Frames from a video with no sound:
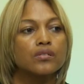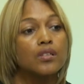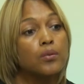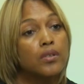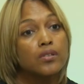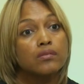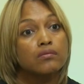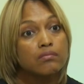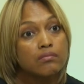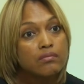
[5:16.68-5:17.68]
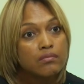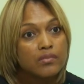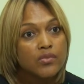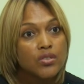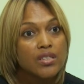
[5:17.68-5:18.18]
Y bueno,
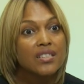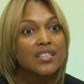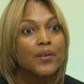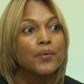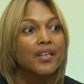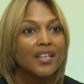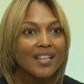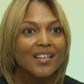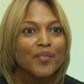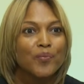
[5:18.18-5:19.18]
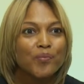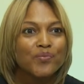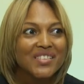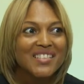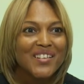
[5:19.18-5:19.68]
no sé si se ve,
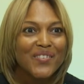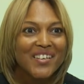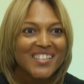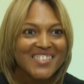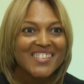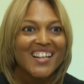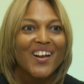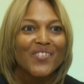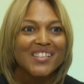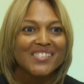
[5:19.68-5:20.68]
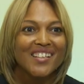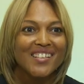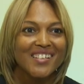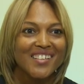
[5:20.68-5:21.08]
si se ve, si está a la vista.